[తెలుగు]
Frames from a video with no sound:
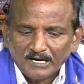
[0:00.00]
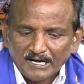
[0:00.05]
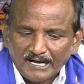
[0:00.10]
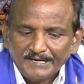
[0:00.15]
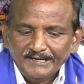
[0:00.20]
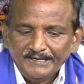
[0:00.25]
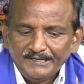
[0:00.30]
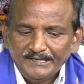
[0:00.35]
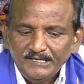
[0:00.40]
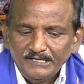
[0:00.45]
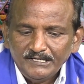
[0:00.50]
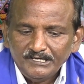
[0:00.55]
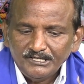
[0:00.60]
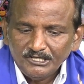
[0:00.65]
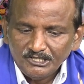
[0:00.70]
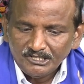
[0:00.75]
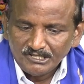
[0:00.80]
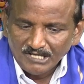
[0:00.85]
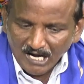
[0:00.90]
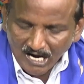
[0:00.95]
కానీ
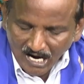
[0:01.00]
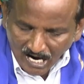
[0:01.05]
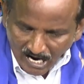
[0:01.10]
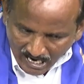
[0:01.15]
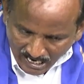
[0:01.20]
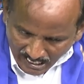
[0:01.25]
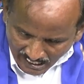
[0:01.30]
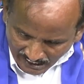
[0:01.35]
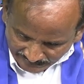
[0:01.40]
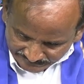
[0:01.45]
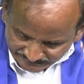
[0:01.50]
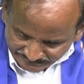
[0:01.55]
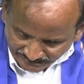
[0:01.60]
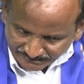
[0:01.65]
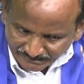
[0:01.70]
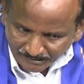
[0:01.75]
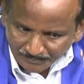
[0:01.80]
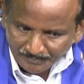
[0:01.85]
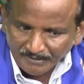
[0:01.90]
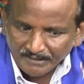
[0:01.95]
ఆ
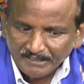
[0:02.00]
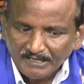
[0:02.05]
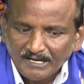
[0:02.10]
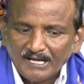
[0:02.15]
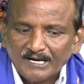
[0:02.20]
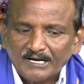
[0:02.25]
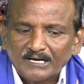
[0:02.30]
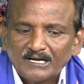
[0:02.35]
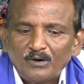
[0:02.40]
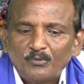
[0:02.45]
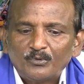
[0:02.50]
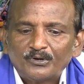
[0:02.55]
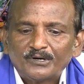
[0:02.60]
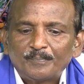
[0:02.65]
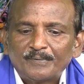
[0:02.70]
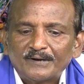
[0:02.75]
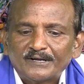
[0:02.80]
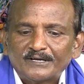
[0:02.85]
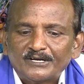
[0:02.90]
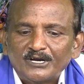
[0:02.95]
చట్ట ప్రకారంగా ఉన్న
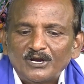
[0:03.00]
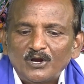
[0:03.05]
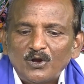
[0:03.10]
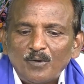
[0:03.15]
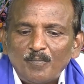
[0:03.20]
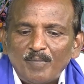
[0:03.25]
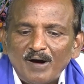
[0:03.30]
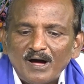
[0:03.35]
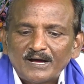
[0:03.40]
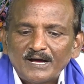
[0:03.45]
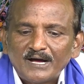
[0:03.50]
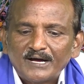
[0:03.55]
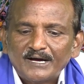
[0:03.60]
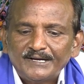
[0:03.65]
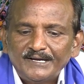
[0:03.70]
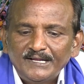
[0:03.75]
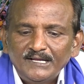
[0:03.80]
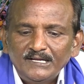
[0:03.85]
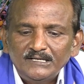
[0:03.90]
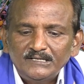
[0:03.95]
ప్రక్రియలో
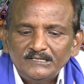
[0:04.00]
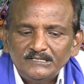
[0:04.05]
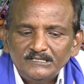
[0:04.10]
భాగంగానే